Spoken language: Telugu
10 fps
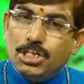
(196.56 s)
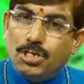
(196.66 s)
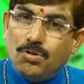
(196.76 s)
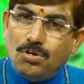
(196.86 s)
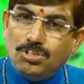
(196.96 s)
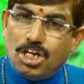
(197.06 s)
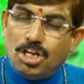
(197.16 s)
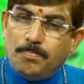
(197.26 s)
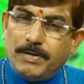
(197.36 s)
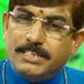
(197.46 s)

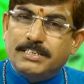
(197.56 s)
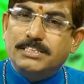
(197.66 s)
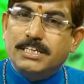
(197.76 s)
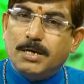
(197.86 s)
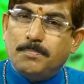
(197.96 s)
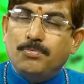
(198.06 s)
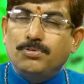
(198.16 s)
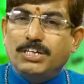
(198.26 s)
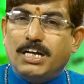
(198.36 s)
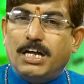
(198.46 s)
ఎన్నోసార్లు ప్రయత్నించిన
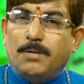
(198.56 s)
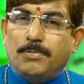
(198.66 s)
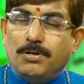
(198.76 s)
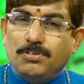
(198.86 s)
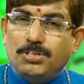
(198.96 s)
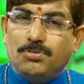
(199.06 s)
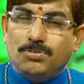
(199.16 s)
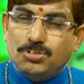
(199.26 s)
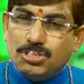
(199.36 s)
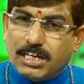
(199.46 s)
పూర్తి కాని పనులు
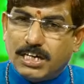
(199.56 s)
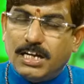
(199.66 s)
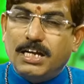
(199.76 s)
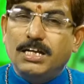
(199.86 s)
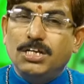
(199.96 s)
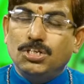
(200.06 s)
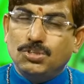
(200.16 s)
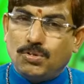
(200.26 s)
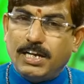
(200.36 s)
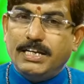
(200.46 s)
ఈరోజు చక్కగా
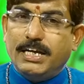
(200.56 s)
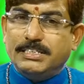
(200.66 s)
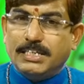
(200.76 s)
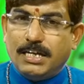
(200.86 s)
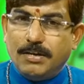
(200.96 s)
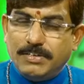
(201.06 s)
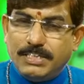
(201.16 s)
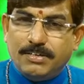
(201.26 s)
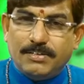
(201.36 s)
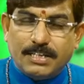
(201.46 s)
సునాయాసంగా
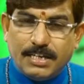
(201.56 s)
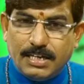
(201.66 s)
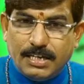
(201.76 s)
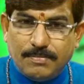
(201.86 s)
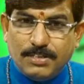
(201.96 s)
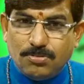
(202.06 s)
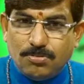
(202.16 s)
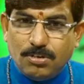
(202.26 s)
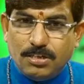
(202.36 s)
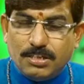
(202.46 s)
విజయవంతంగా
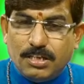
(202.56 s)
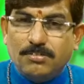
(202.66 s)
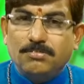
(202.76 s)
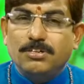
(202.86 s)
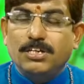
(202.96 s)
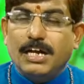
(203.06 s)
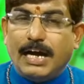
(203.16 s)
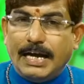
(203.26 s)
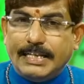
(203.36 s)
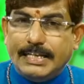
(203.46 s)
నిర్వహించుకోగలుగుతారు
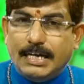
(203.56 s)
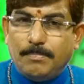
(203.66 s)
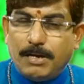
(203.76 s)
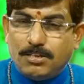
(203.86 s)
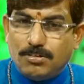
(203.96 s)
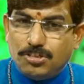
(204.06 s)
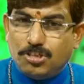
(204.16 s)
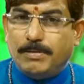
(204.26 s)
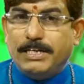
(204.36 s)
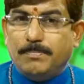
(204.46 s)
ఆర్థిక బాధల
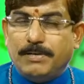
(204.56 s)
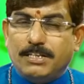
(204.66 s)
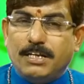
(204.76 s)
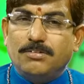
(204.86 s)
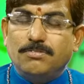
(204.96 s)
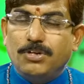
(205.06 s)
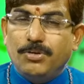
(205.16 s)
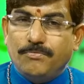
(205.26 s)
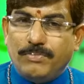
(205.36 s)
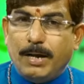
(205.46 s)
నుంచి బయటపడతారు
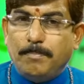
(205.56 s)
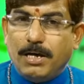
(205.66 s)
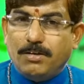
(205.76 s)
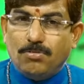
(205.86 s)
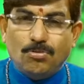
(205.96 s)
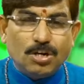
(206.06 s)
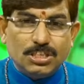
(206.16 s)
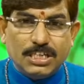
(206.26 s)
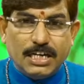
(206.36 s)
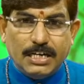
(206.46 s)
వ్యాపారంలో ఒక
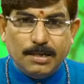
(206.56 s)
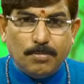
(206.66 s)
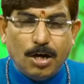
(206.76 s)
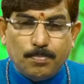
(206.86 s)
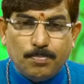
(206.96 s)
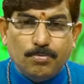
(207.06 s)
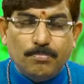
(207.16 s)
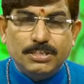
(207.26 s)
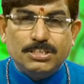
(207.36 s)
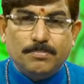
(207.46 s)
చక్కటి మార్పు
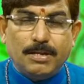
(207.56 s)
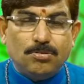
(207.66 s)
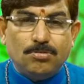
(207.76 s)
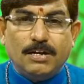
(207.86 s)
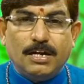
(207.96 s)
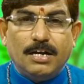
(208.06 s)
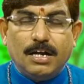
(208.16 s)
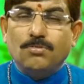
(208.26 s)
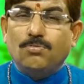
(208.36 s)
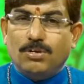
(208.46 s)
మంచి మెలకువ
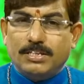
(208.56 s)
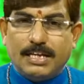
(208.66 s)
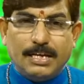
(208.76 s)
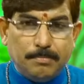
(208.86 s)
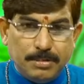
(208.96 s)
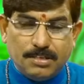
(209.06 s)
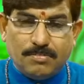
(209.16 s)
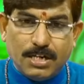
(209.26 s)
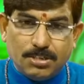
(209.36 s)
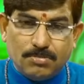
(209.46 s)
అనుకూలత లభించే
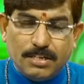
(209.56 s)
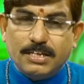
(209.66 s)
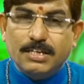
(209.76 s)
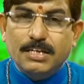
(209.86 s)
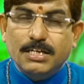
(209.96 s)
అవకాశం ఉన్నది